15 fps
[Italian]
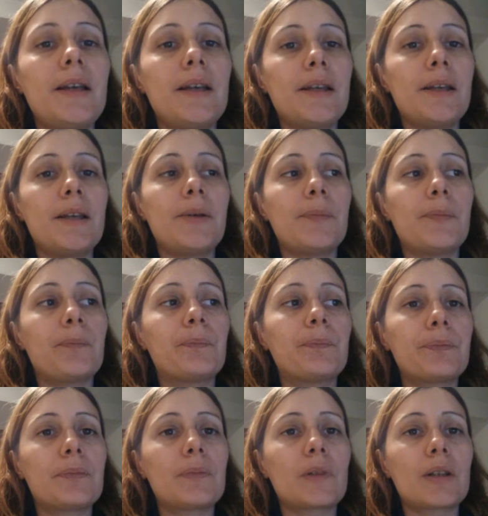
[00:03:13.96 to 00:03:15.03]
E mh,
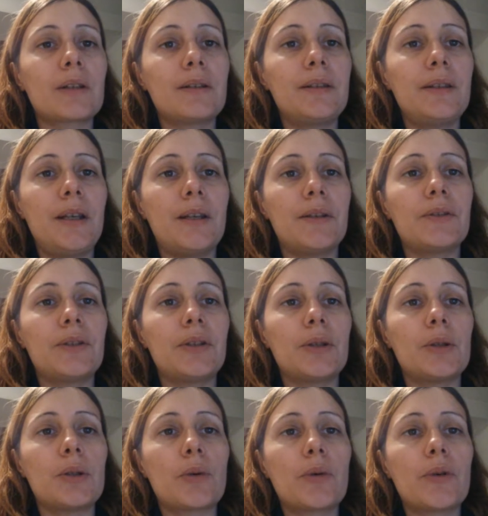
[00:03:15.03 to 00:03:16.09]
mm, niente niente,
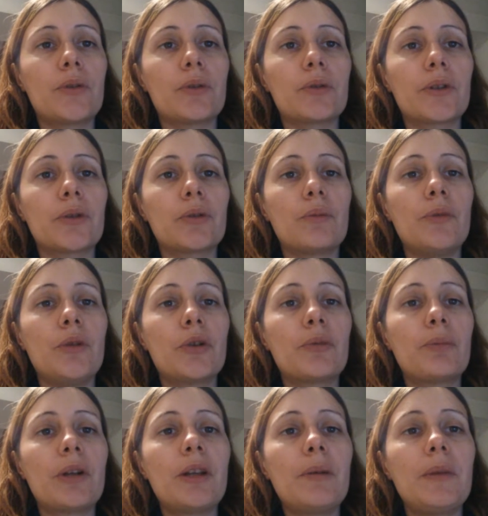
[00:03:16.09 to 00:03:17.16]
eh, questo è stato il mio
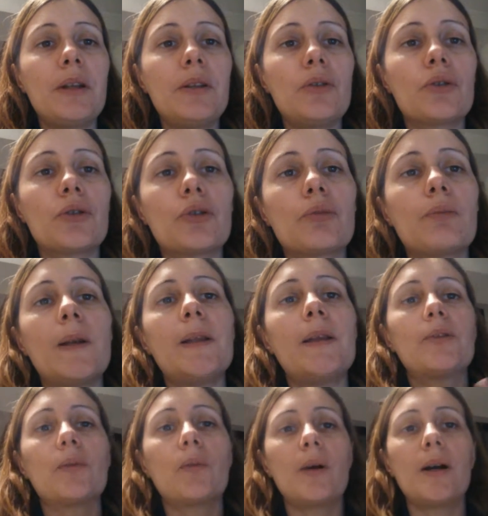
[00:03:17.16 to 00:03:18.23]
esperimento, se ho
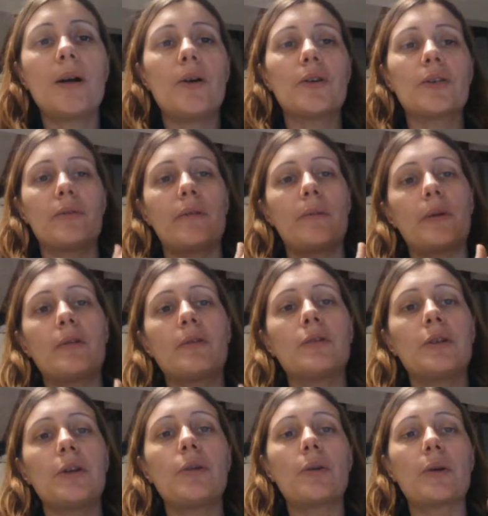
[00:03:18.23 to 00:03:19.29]
sbagliato qualcosa vi
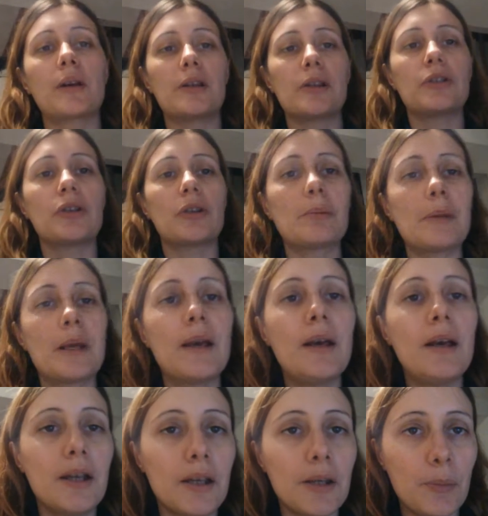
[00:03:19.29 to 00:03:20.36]
prego di correggermi
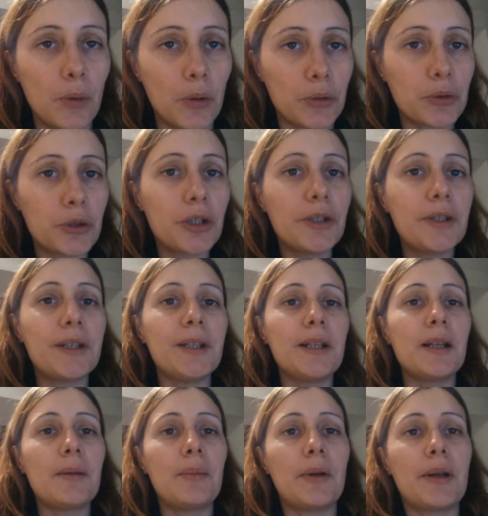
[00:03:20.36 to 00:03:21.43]
in modo
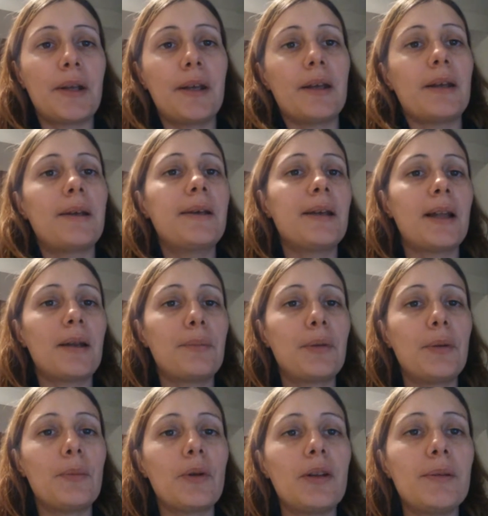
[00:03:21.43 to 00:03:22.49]
gentile perché è il
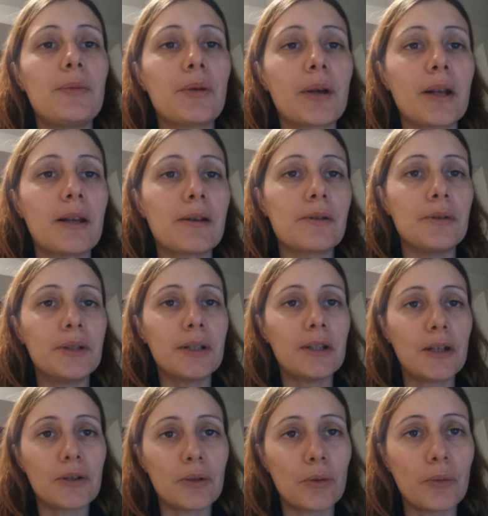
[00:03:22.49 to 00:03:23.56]
primo libro che leggo in
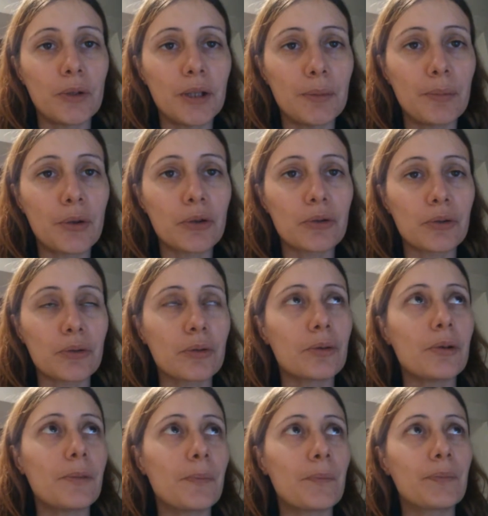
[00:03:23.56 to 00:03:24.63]
tedesco, quindi
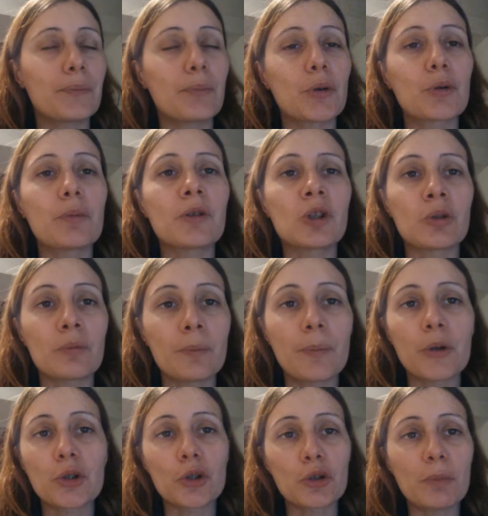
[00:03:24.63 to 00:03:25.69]
posso, posso,
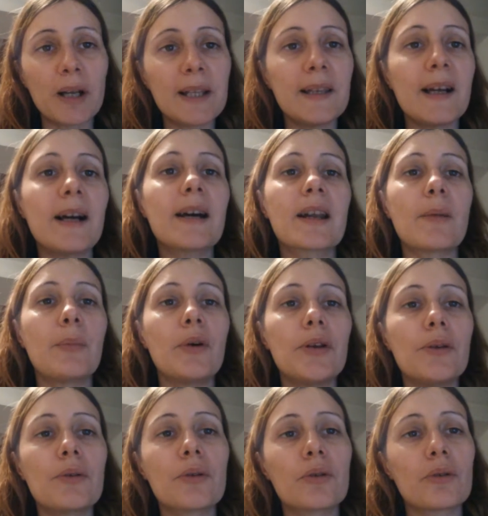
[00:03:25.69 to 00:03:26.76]
posso sbagliare,
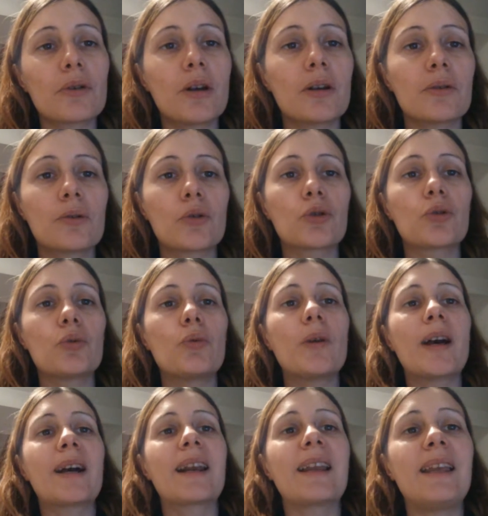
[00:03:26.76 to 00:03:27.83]
poi io non, non, sono
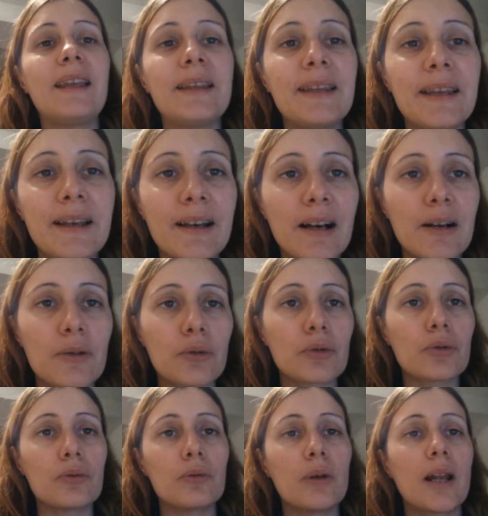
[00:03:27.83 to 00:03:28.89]
una critica, non
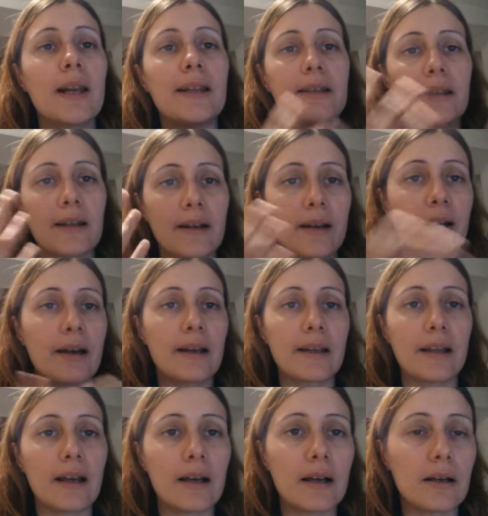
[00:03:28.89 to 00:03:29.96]
sono una
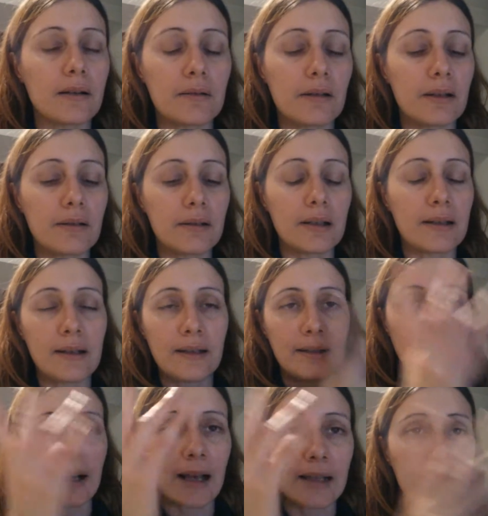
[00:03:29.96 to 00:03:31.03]
letteraria,
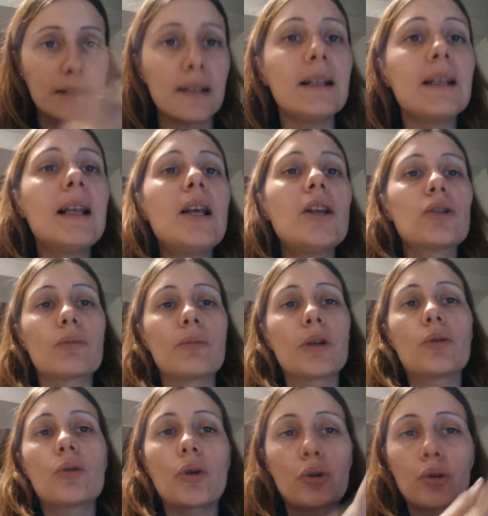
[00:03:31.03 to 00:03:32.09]
letterata, insomma
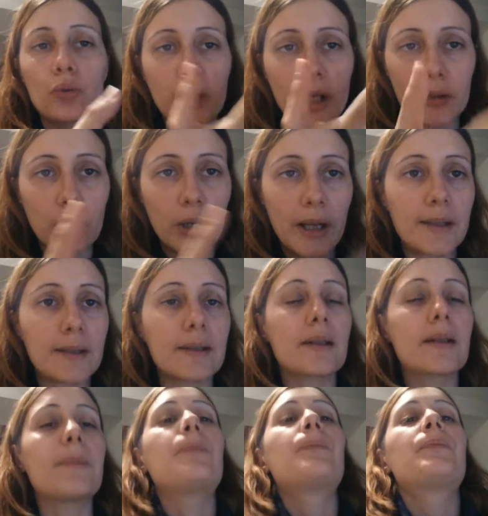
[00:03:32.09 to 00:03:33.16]
non ho studiato
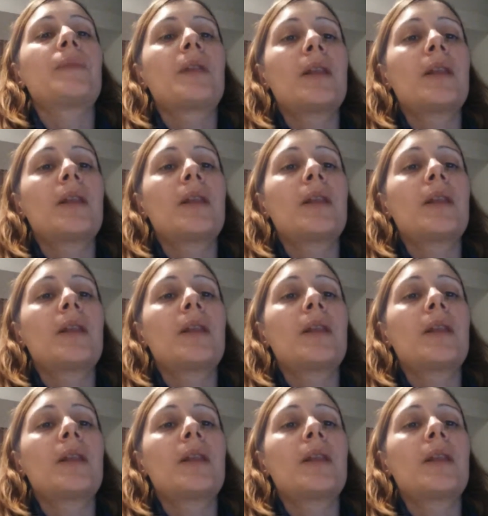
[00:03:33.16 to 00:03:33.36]
lettere,